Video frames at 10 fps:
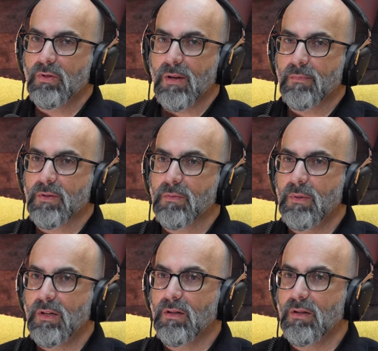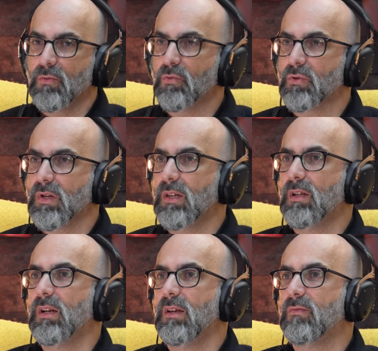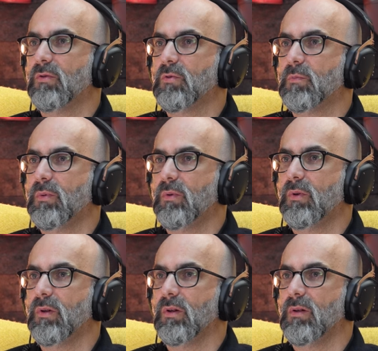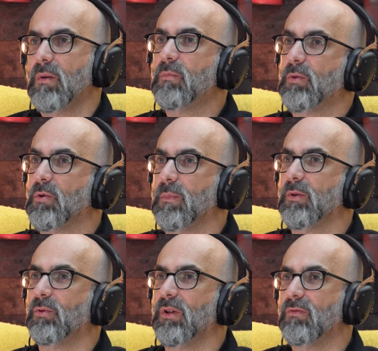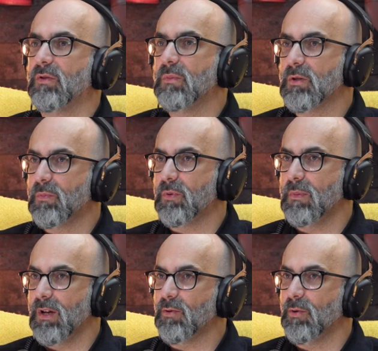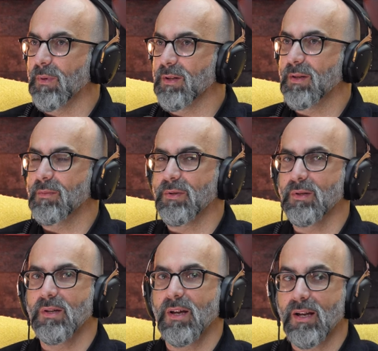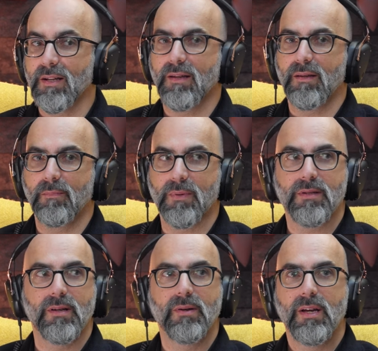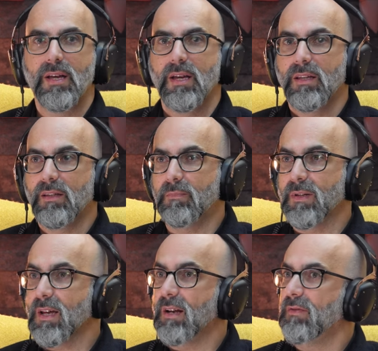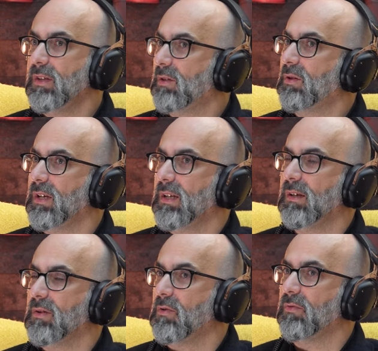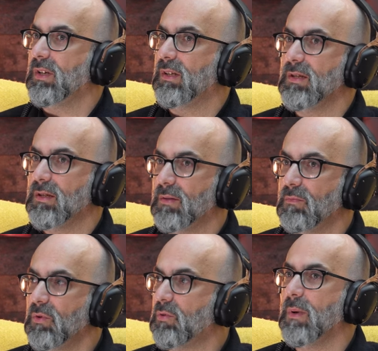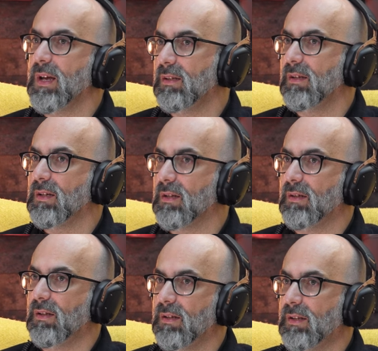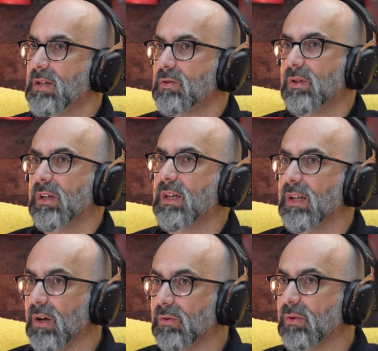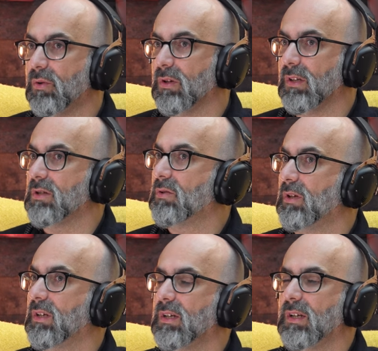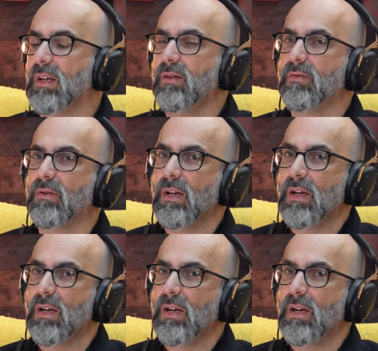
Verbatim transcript: já percebi que não gostei de livros por eh, não por culpa do livro, mas por minha culpa, sabes? Assim, aquela impressão de passar a vida toda a ouvir dizer muito bem de, deste ou daquele autor, deste ou daquele livro